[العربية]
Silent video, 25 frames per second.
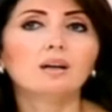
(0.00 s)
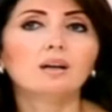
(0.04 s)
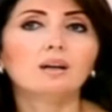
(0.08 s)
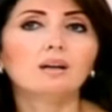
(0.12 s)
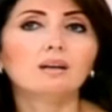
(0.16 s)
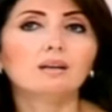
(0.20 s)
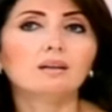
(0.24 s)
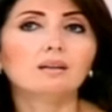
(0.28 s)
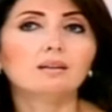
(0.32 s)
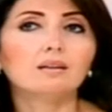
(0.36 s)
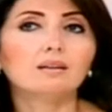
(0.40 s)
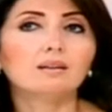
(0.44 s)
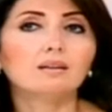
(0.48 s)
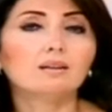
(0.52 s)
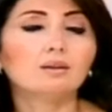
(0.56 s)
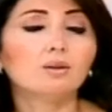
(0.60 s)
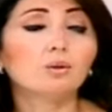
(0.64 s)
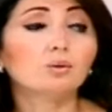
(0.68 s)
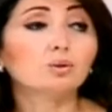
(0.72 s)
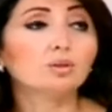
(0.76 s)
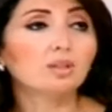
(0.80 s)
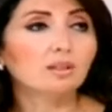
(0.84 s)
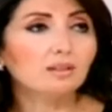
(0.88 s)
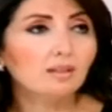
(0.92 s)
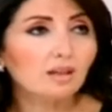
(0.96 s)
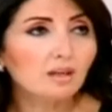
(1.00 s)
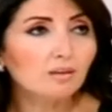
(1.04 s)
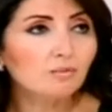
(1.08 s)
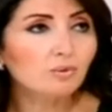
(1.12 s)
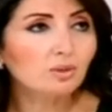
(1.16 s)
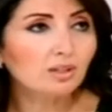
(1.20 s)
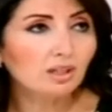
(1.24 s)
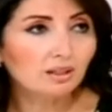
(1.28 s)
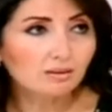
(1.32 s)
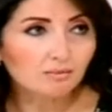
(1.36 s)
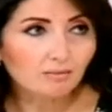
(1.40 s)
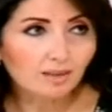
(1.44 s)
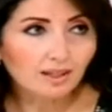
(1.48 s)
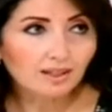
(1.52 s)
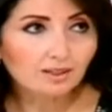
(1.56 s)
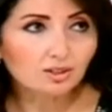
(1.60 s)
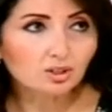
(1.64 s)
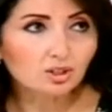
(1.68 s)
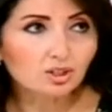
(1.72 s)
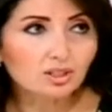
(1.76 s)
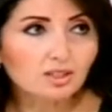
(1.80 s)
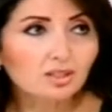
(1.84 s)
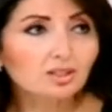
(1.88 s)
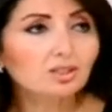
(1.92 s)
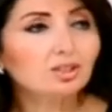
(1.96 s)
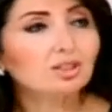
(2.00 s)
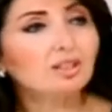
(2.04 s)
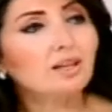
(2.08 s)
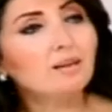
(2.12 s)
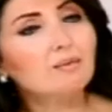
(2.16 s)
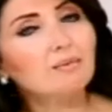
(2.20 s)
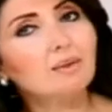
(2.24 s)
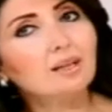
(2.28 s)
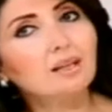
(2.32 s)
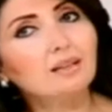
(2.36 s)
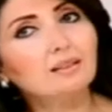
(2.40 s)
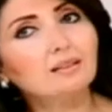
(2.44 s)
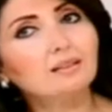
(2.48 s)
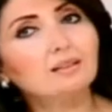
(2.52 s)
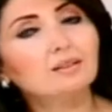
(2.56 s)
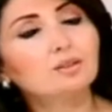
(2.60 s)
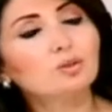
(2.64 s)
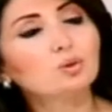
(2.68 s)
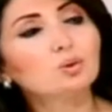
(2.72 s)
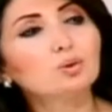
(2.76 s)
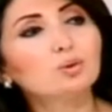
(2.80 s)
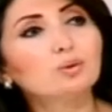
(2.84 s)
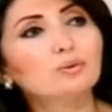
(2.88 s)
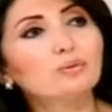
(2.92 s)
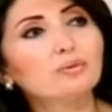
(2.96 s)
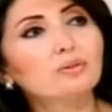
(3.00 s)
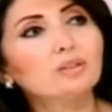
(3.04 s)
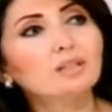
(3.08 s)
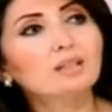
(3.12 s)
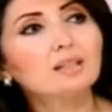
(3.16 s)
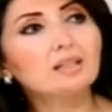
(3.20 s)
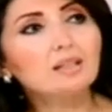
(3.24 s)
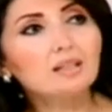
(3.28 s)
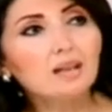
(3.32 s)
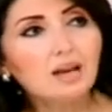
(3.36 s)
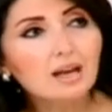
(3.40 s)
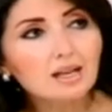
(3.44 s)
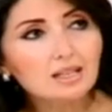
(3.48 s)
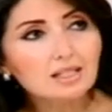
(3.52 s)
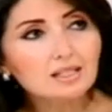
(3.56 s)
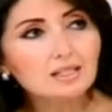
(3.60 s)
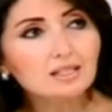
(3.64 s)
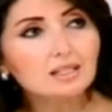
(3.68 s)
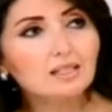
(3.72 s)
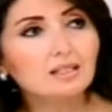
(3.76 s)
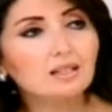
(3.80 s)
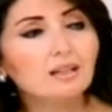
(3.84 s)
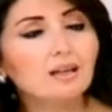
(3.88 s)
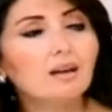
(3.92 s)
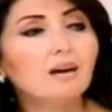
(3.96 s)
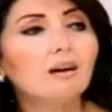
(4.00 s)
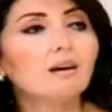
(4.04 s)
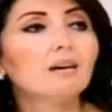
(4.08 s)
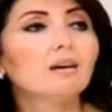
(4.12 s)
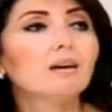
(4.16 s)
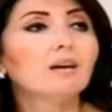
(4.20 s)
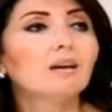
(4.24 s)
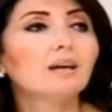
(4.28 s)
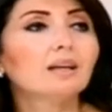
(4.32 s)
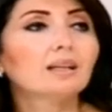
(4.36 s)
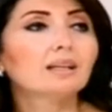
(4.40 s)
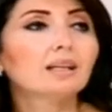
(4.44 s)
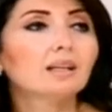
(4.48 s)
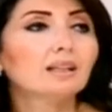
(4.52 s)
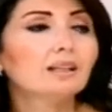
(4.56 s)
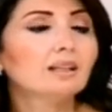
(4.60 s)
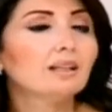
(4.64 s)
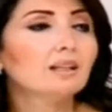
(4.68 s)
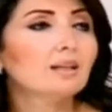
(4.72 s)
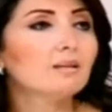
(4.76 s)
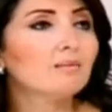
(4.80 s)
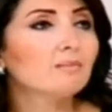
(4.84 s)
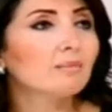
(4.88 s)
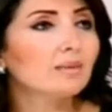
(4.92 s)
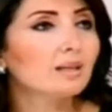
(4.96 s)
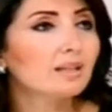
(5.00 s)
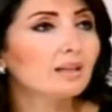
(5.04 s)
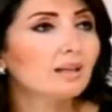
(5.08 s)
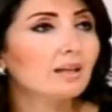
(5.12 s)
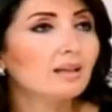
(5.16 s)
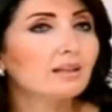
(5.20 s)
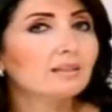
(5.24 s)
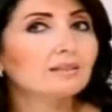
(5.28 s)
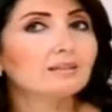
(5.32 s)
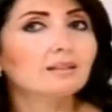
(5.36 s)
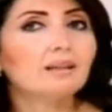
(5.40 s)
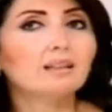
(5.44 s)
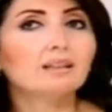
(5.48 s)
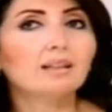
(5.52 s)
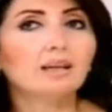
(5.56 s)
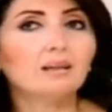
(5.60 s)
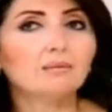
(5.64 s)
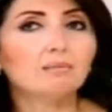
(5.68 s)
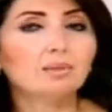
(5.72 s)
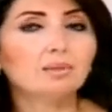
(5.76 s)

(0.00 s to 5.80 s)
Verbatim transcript: آه، وتضامنا مع الجيش كمان شو في اسئله كل الاميات اللي عم